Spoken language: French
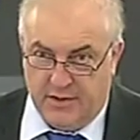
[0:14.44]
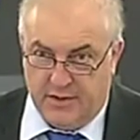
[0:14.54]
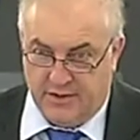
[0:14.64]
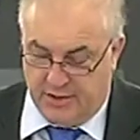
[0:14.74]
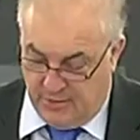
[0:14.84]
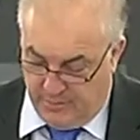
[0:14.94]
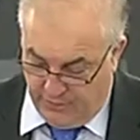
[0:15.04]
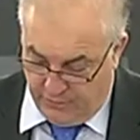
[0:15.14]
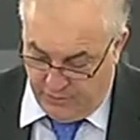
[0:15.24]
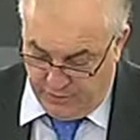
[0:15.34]
ses
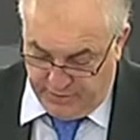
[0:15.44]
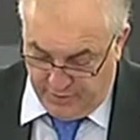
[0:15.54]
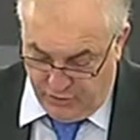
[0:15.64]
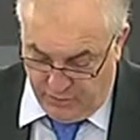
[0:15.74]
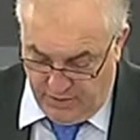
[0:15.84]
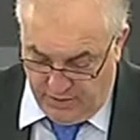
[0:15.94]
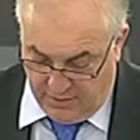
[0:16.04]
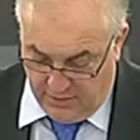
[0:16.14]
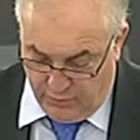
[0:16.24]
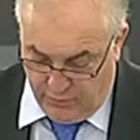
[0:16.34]
performances
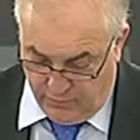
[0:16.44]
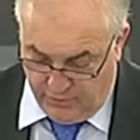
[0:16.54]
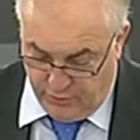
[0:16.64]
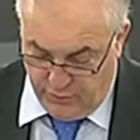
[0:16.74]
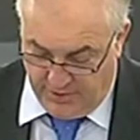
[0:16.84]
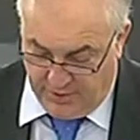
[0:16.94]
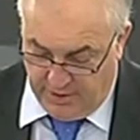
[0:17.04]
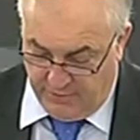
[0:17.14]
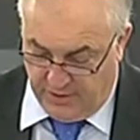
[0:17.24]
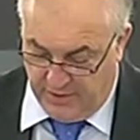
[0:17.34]
économiques lui ont valu la
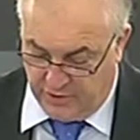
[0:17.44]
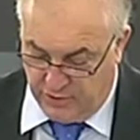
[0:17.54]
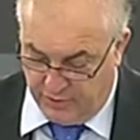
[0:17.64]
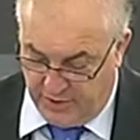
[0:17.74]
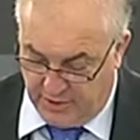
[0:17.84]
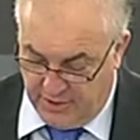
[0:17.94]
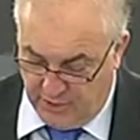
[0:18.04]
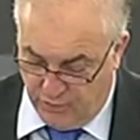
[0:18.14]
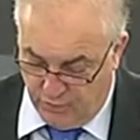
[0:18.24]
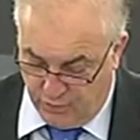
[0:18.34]
qualification d'atelier
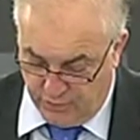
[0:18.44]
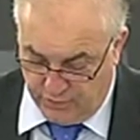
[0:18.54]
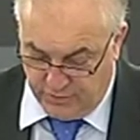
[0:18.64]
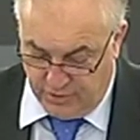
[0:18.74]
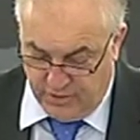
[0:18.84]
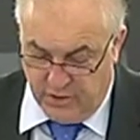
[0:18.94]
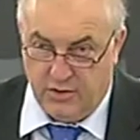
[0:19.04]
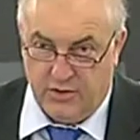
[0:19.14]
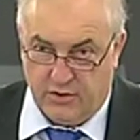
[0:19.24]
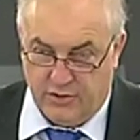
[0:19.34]
du monde
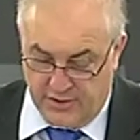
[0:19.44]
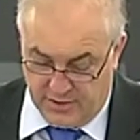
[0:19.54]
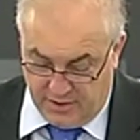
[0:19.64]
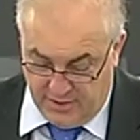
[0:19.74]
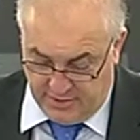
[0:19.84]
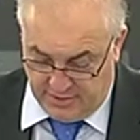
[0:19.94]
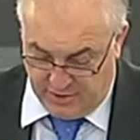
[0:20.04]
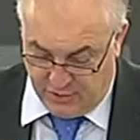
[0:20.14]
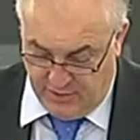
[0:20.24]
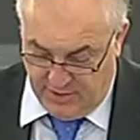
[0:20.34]
tandis que les états
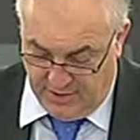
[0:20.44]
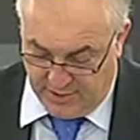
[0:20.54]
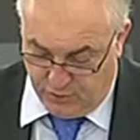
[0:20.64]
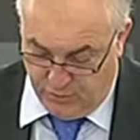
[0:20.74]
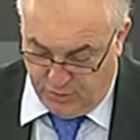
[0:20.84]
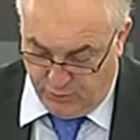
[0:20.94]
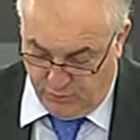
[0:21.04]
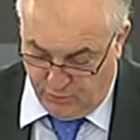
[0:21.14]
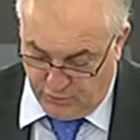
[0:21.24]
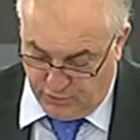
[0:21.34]
unis assument depuis
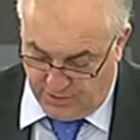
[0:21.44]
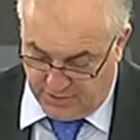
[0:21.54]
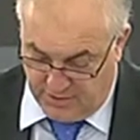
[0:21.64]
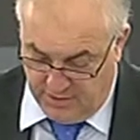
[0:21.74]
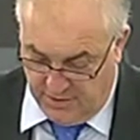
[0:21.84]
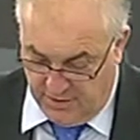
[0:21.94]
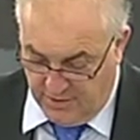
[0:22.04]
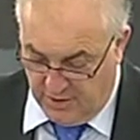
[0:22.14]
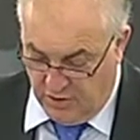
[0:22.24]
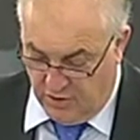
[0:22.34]
plusieurs décennies
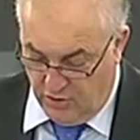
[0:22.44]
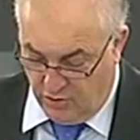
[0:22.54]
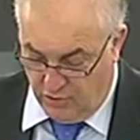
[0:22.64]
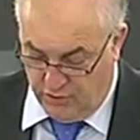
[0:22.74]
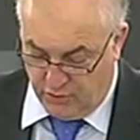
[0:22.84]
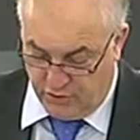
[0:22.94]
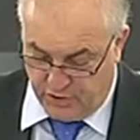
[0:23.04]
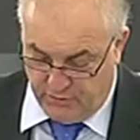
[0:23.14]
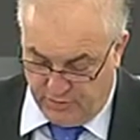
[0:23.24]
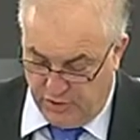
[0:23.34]
le rôle de
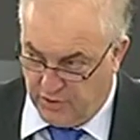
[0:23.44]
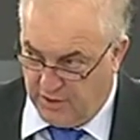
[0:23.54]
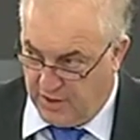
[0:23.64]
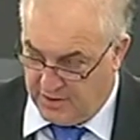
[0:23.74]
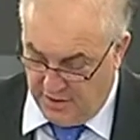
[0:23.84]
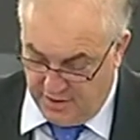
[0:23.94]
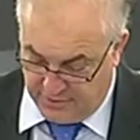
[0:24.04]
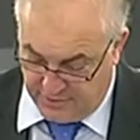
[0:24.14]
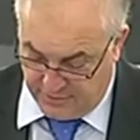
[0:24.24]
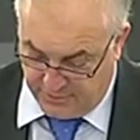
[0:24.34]
consommateur de dernier
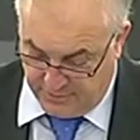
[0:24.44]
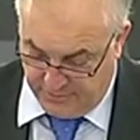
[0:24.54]
ressort.